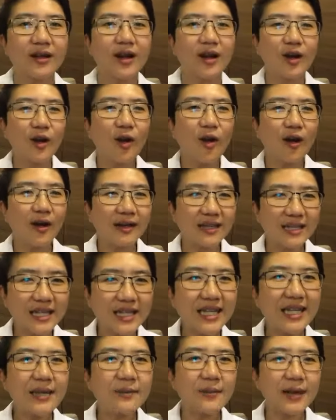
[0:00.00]
ก่อน
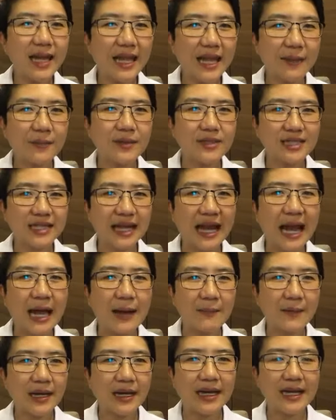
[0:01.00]
ที่มะเร็งมันจะกลาย
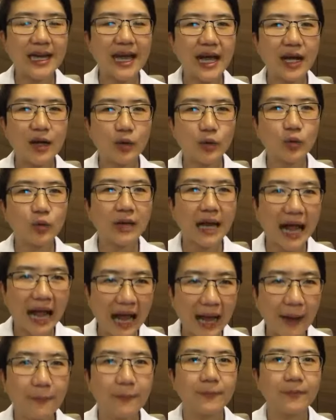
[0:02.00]
เป็นระยะลุกลา
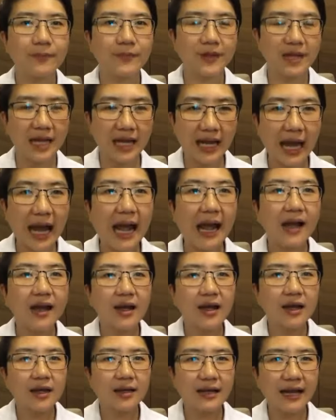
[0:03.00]
มนะคะ
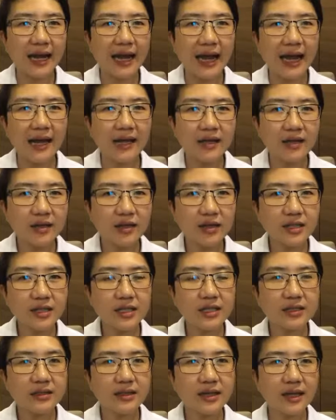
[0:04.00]
นะคะก็คือ
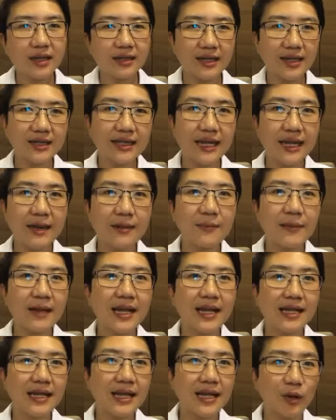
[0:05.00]
ในแต่ละมะเร็
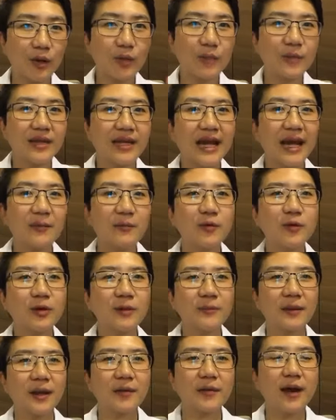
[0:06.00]
งเนี่ยเราก็มีการพูดกั
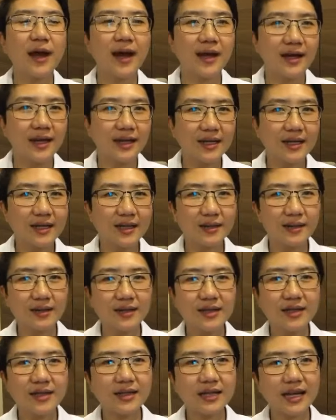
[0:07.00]
นไปว่า เออ
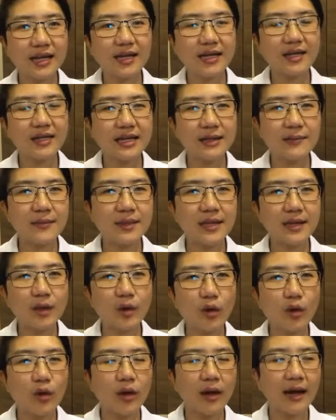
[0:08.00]
เรื่องนั้นเรื่องนี้มีโร
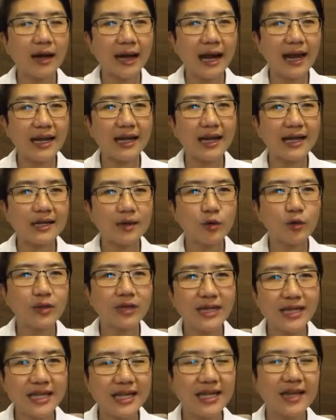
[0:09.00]
คอาการนั้นโน่น
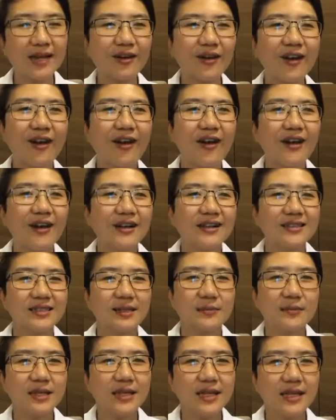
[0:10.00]
นี่แล้วก็จะ
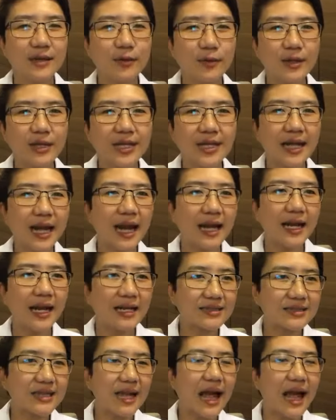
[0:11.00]
มีวิธีการรั
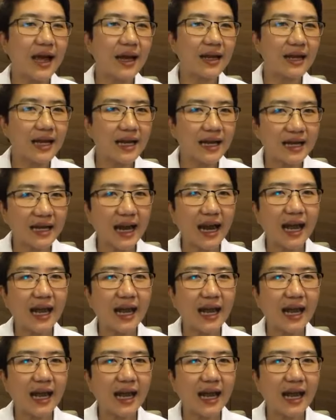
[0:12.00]
กษายังไง